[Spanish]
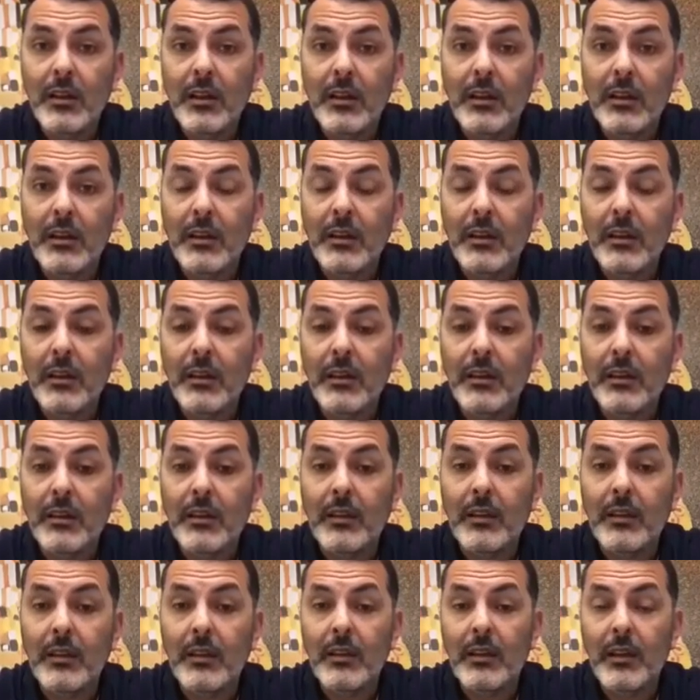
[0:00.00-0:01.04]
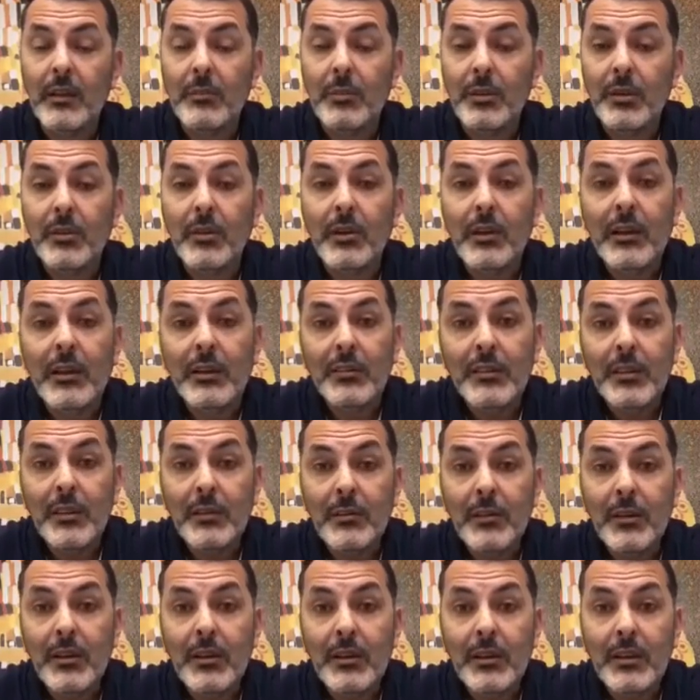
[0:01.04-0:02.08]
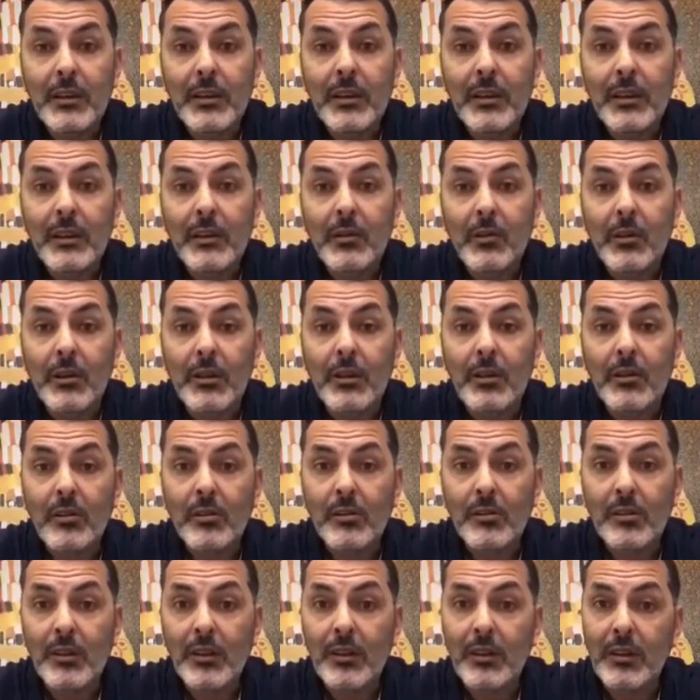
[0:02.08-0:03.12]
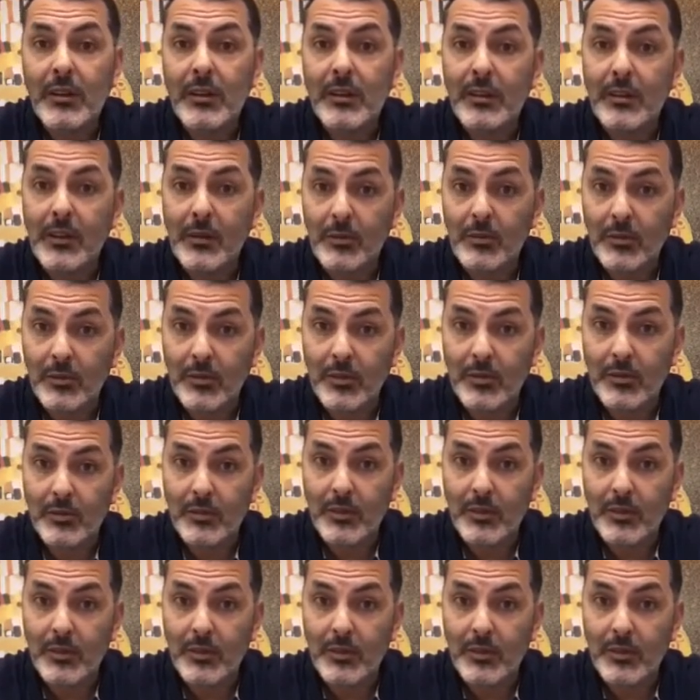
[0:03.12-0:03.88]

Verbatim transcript: Eh, espero que les sirva y cualquier cosa estamos en